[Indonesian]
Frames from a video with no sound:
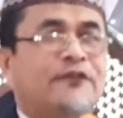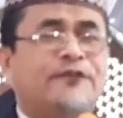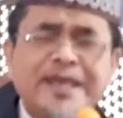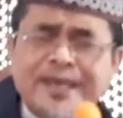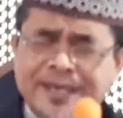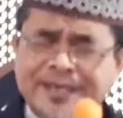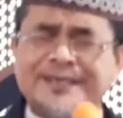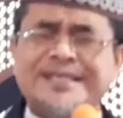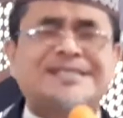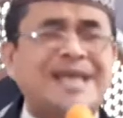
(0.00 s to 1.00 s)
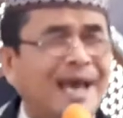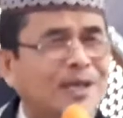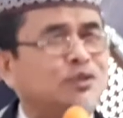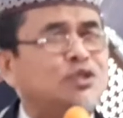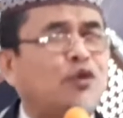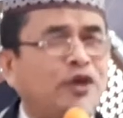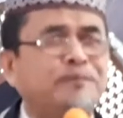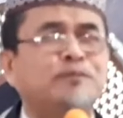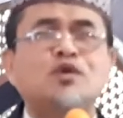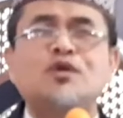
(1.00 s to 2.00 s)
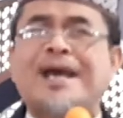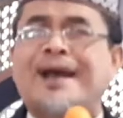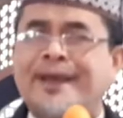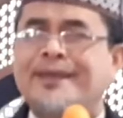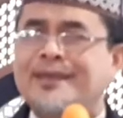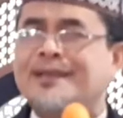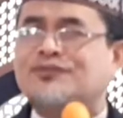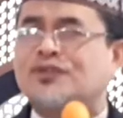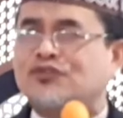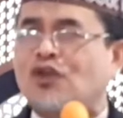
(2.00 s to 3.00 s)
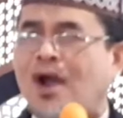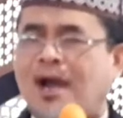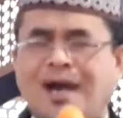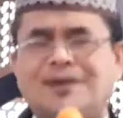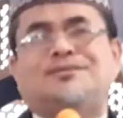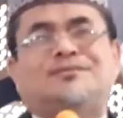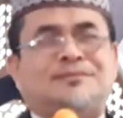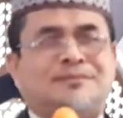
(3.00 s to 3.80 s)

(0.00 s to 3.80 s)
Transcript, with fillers: Fihi rijalun yuhibbuna ayyatatahharu.